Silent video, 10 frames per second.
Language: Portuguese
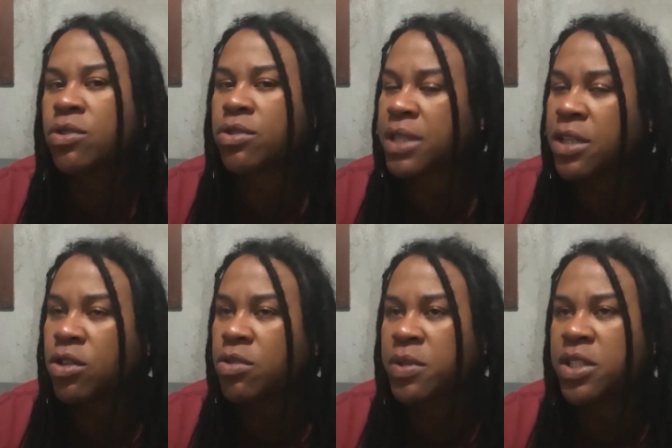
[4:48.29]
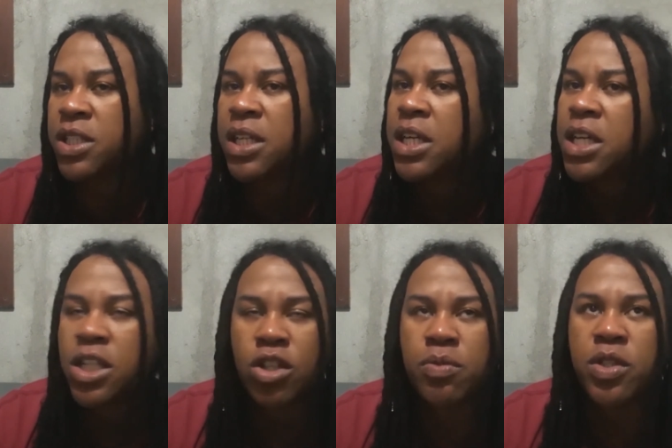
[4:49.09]
que eu saí em
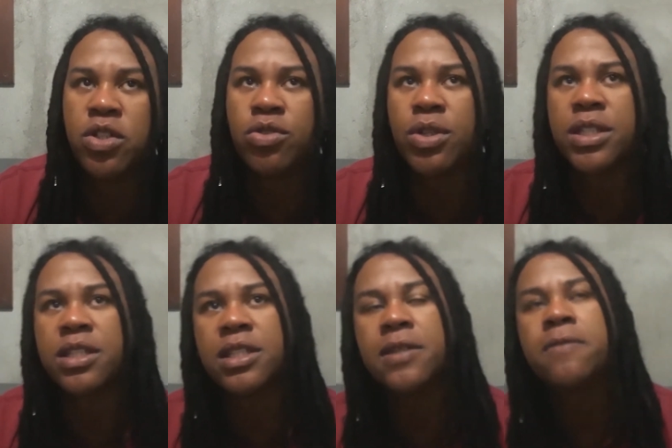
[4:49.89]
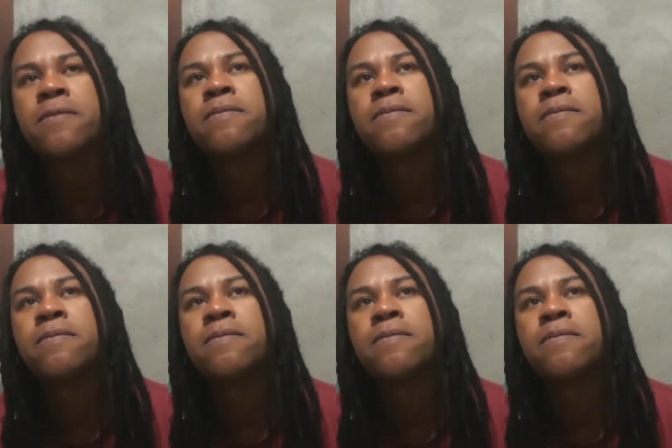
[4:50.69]
2018, assim.